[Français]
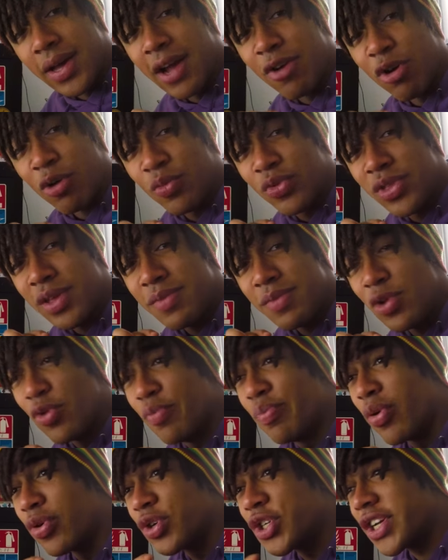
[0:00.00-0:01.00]
Alors mon ami, le
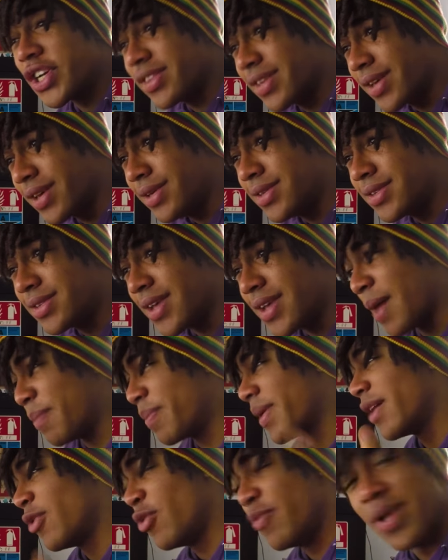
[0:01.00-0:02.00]
prochain tricks
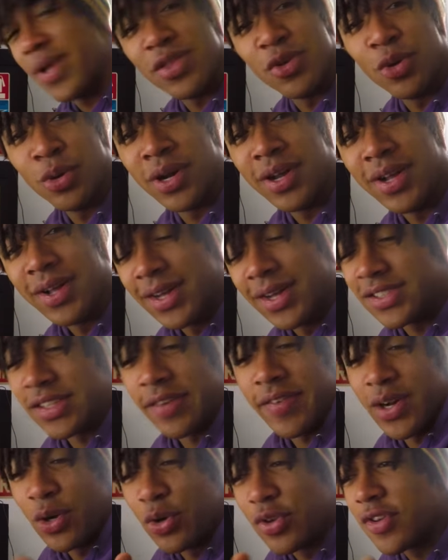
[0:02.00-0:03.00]
après le manual, ça
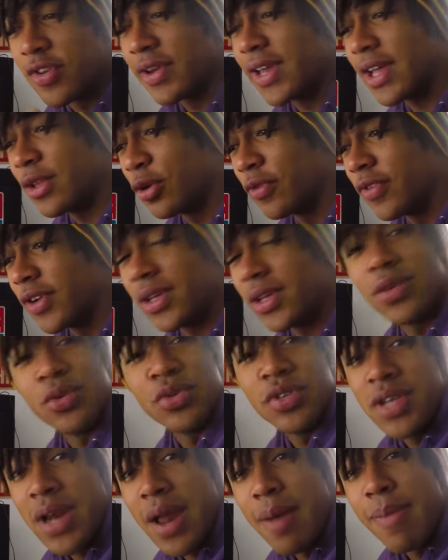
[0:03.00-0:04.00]
va être le 180, qui est
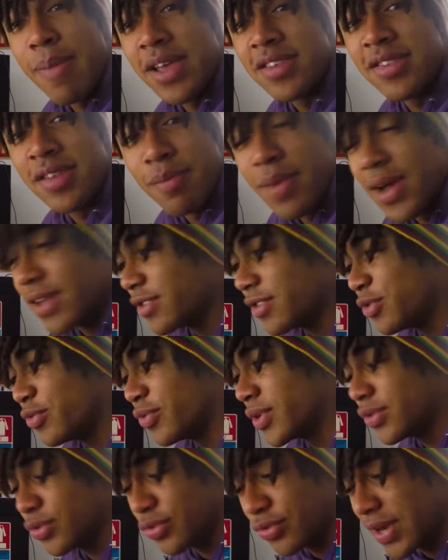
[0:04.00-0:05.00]
aussi la base des bases, tu
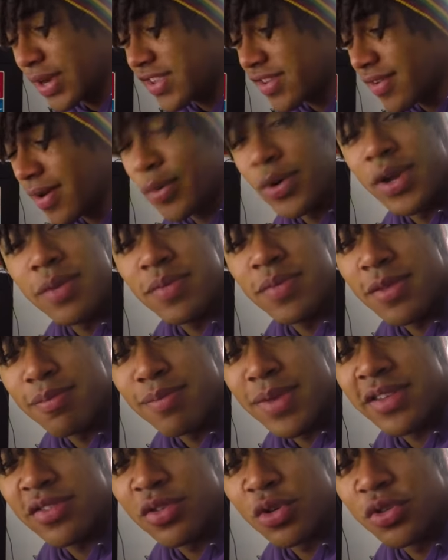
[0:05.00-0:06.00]
vois. Du coup là, c'est vraiment les petites
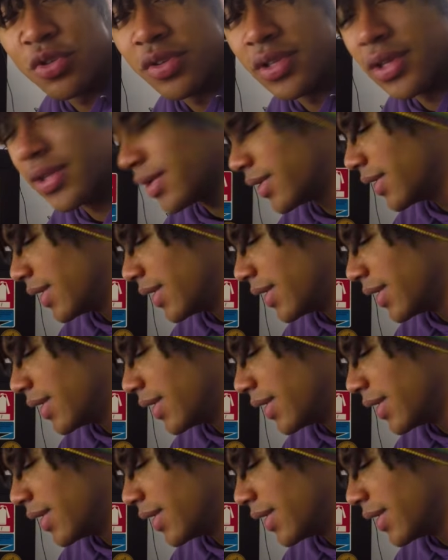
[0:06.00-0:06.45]
bases que je te donne.